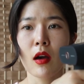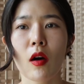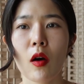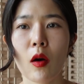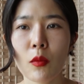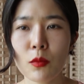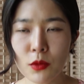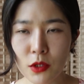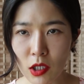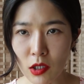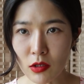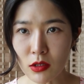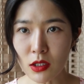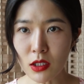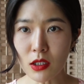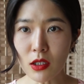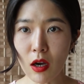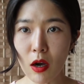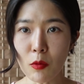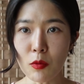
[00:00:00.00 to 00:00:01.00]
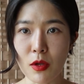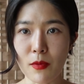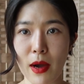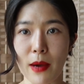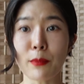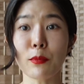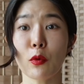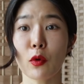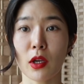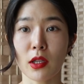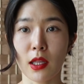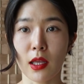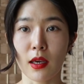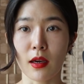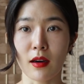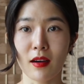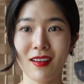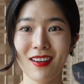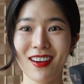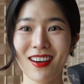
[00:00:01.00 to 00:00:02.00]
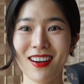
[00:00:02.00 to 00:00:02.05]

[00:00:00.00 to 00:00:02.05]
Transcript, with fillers: 엄청 뜨거움을 맛보게 돼요.